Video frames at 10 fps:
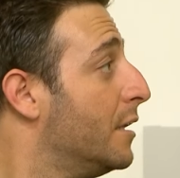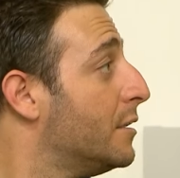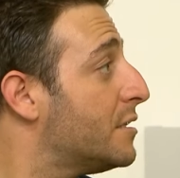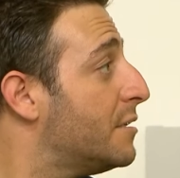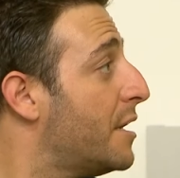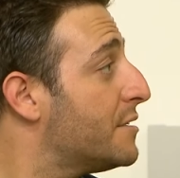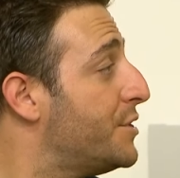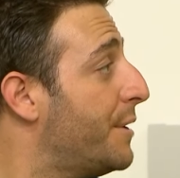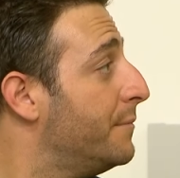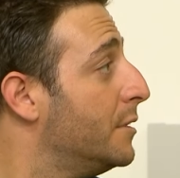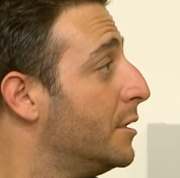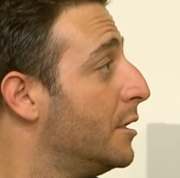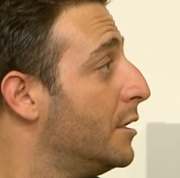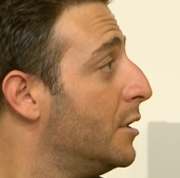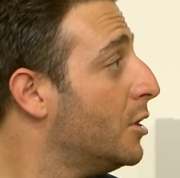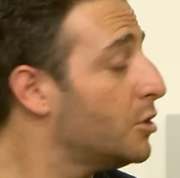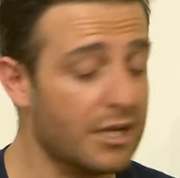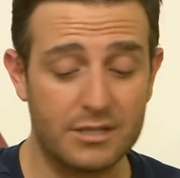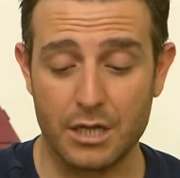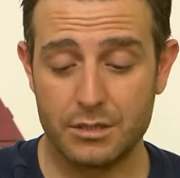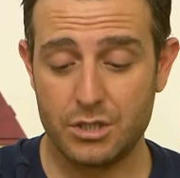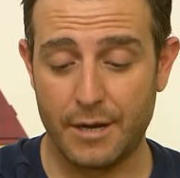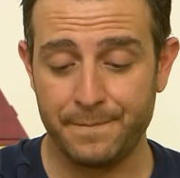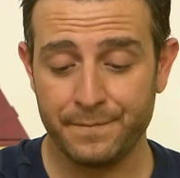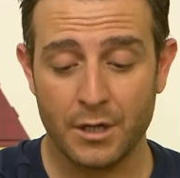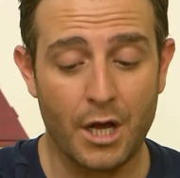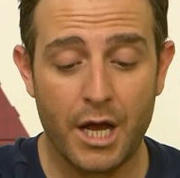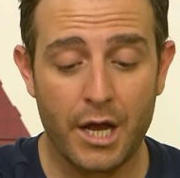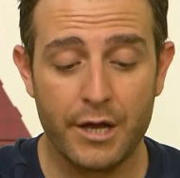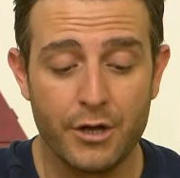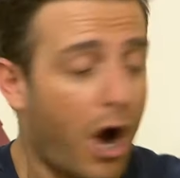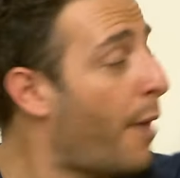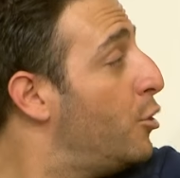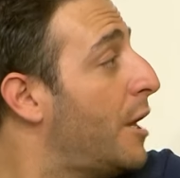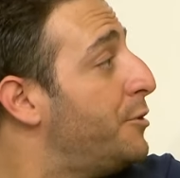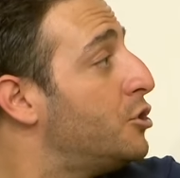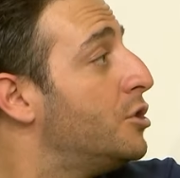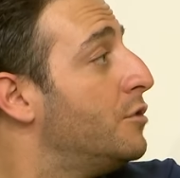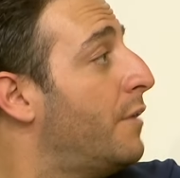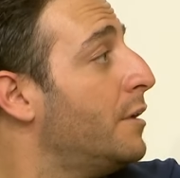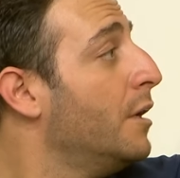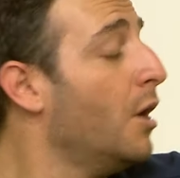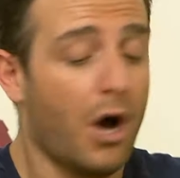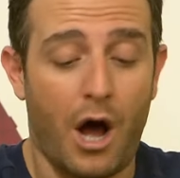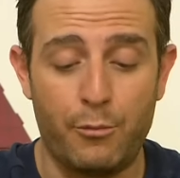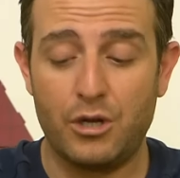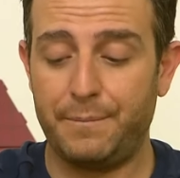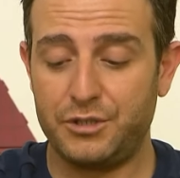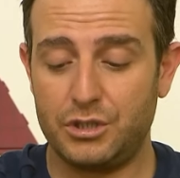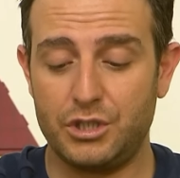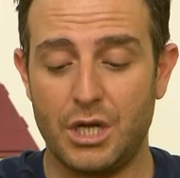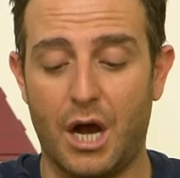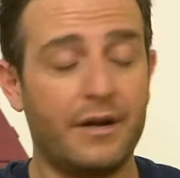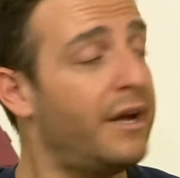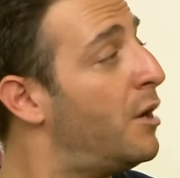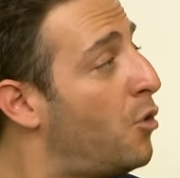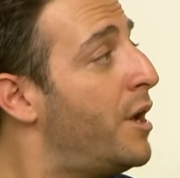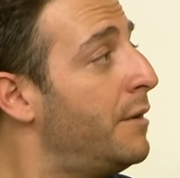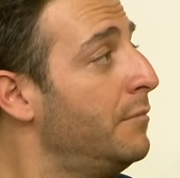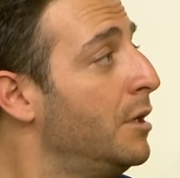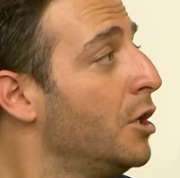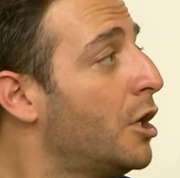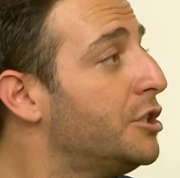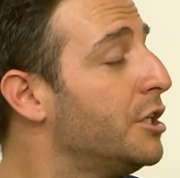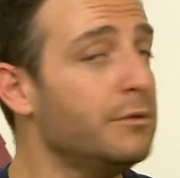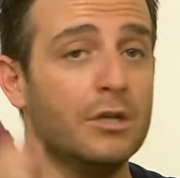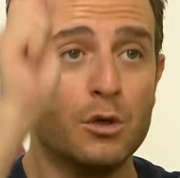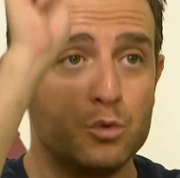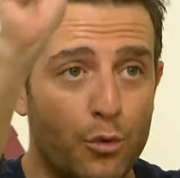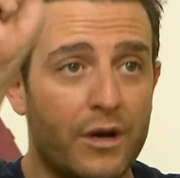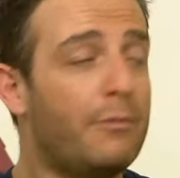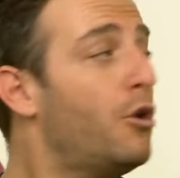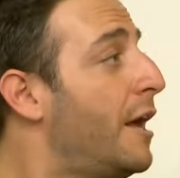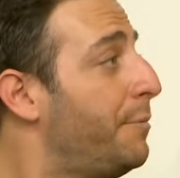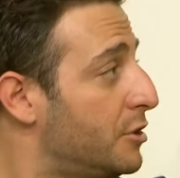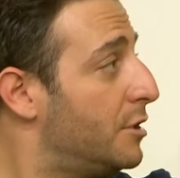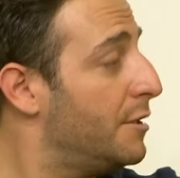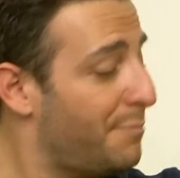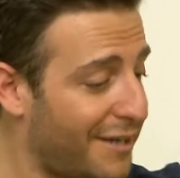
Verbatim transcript: Nasıl mı asacağım? Nasıl asacağım? Ee, hamur yapıştırıcım var. Hamur yapıştırıcıyı arkaya koyarım. Kaşığımın duvara böyle yapıştırırım.